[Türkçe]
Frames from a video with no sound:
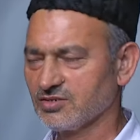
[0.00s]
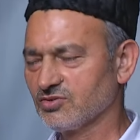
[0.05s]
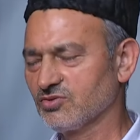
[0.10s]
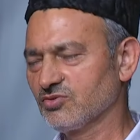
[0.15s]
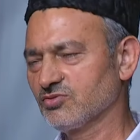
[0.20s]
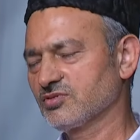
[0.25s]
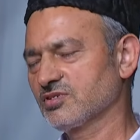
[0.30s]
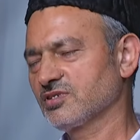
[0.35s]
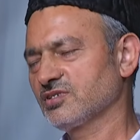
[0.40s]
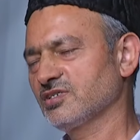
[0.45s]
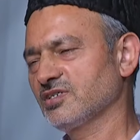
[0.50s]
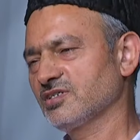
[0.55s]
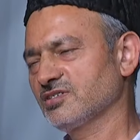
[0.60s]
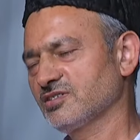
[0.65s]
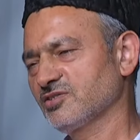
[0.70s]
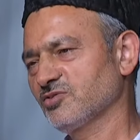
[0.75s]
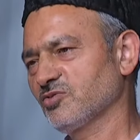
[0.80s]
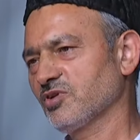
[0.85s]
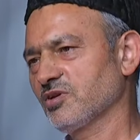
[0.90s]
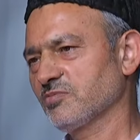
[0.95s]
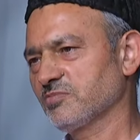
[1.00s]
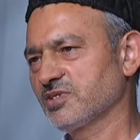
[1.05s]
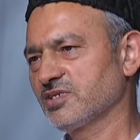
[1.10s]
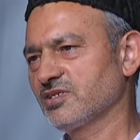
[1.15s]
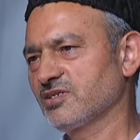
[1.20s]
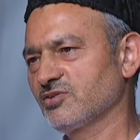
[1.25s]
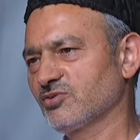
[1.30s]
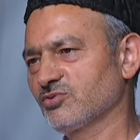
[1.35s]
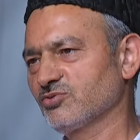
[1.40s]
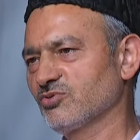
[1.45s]
O senin eşin
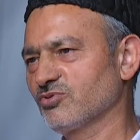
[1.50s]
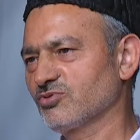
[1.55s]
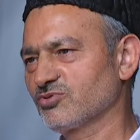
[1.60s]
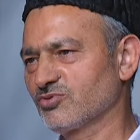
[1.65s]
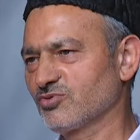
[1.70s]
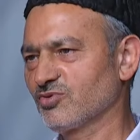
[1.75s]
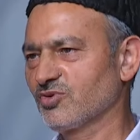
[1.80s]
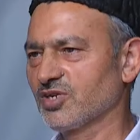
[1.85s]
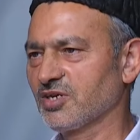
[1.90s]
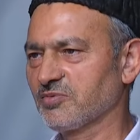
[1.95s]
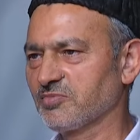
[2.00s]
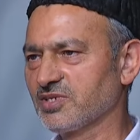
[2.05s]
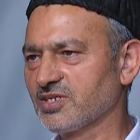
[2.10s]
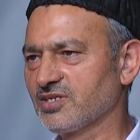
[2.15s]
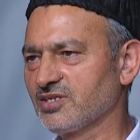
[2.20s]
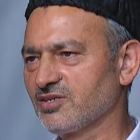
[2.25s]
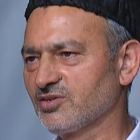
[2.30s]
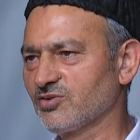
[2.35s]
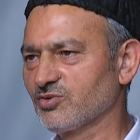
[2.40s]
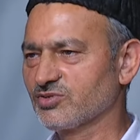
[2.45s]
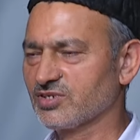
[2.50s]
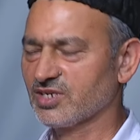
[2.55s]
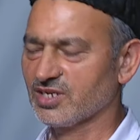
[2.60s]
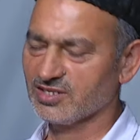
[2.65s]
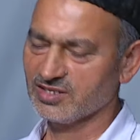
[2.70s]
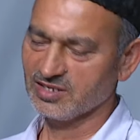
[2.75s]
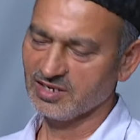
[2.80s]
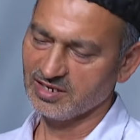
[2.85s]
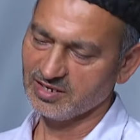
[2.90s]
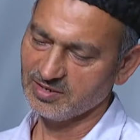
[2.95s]
olabilir, o dostun olabilir, o
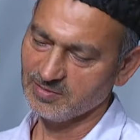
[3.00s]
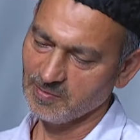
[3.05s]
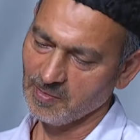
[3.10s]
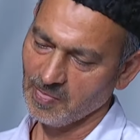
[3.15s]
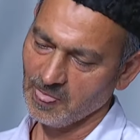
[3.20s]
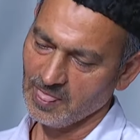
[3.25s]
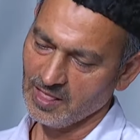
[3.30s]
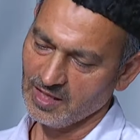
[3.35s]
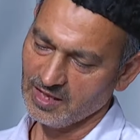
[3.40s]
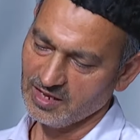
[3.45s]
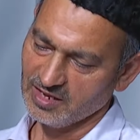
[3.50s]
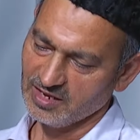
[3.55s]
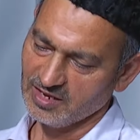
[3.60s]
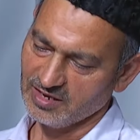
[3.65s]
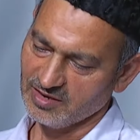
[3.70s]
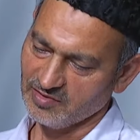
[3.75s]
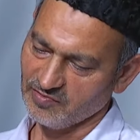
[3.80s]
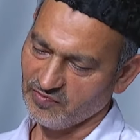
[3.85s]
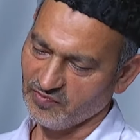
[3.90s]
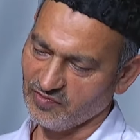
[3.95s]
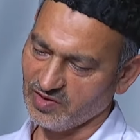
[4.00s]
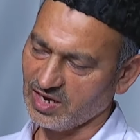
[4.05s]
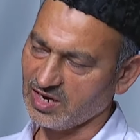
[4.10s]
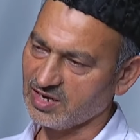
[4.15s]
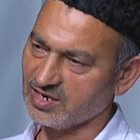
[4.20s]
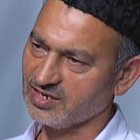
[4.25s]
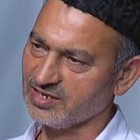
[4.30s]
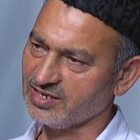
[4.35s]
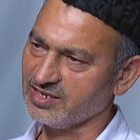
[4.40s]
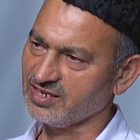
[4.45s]
senden e,
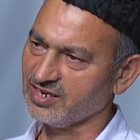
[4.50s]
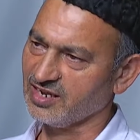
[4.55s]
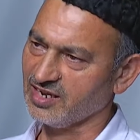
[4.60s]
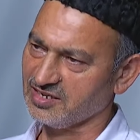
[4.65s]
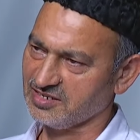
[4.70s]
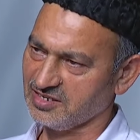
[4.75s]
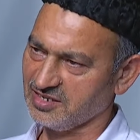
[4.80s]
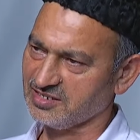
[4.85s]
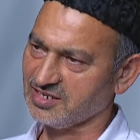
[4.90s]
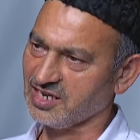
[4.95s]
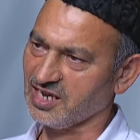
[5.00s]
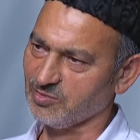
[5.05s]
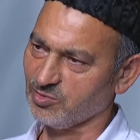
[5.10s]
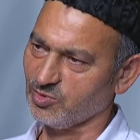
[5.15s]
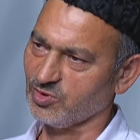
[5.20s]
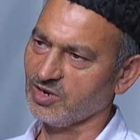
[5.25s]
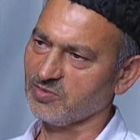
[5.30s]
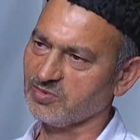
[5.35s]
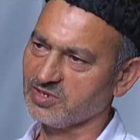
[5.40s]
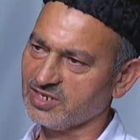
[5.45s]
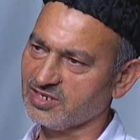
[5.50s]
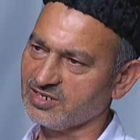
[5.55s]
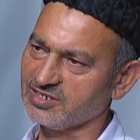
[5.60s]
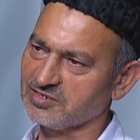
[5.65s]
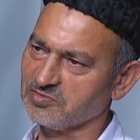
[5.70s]
farklı inanışa sahip olabilir.